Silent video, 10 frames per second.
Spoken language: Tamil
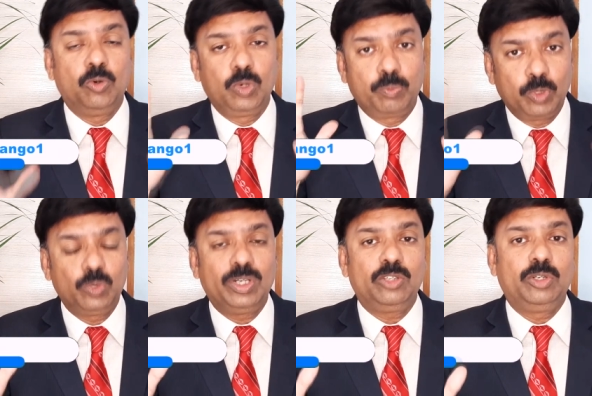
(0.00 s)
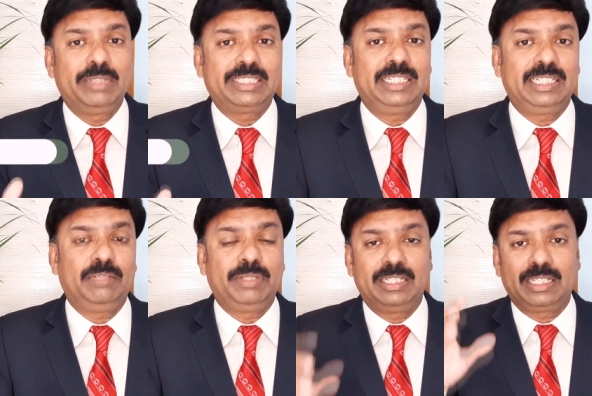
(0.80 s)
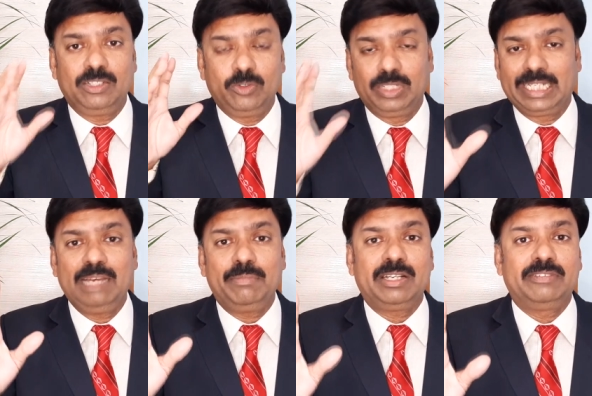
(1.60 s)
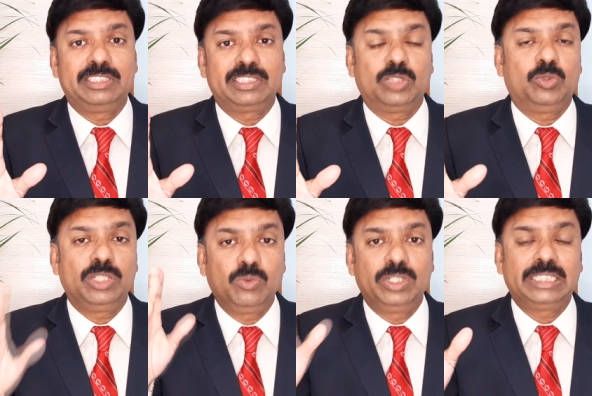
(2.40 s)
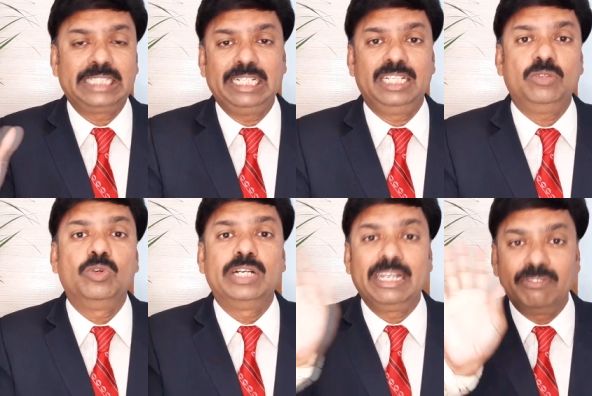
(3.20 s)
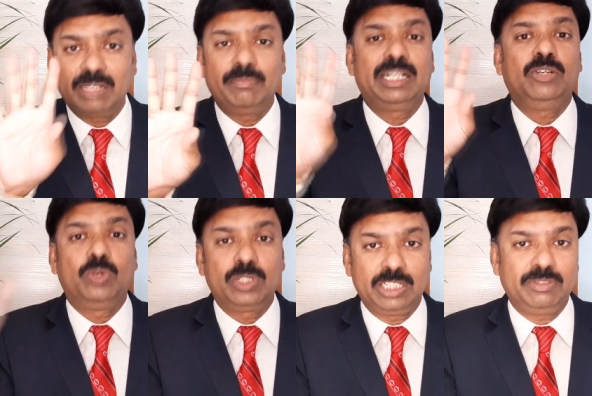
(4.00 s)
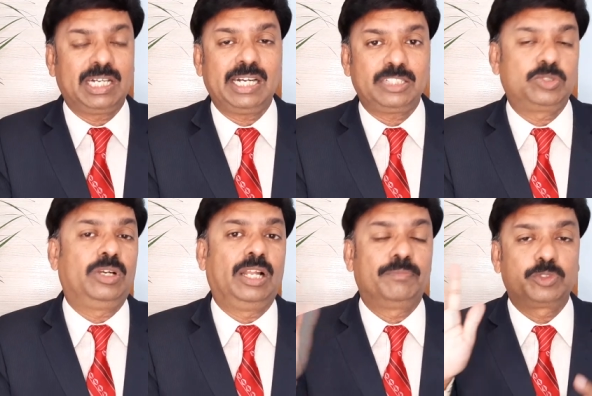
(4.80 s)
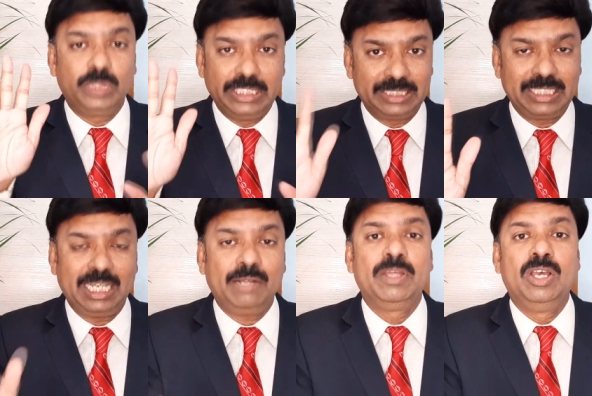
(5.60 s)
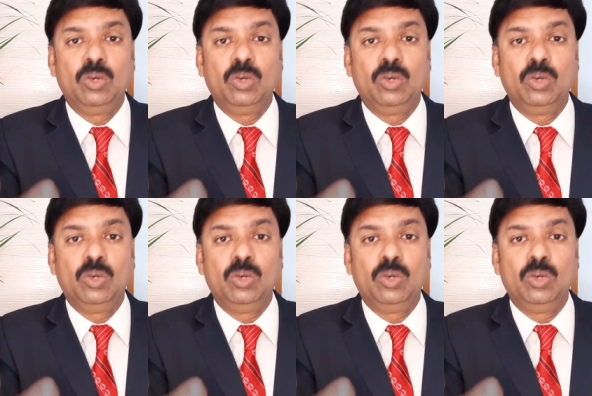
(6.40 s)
ஒரு பொதுவான ஒரு மெத்தட் என்ன அப்படின்னாக்கா உங்கள் கேமராக்கு வச்சிருக்கக்கூடிய உங்கள் செல்லில் உங்கள் என்வரன்மெண்ட்டை ஒரு தடவை காட்ட சொல்லலாம் ஸோ இது செய்யலாம்